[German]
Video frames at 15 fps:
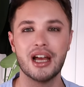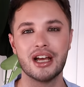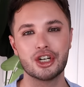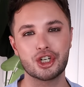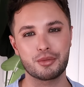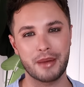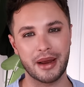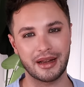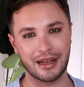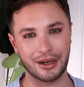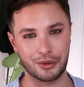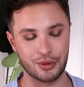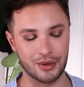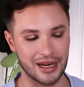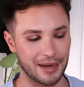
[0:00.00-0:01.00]

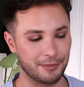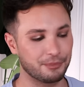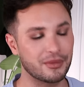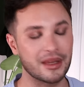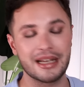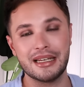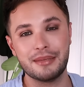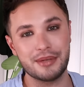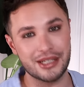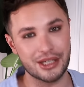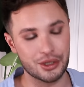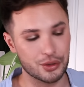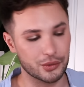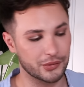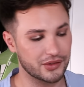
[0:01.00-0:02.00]
Spektakulär. Liebe ich
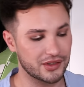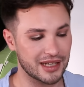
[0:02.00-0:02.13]
den Duft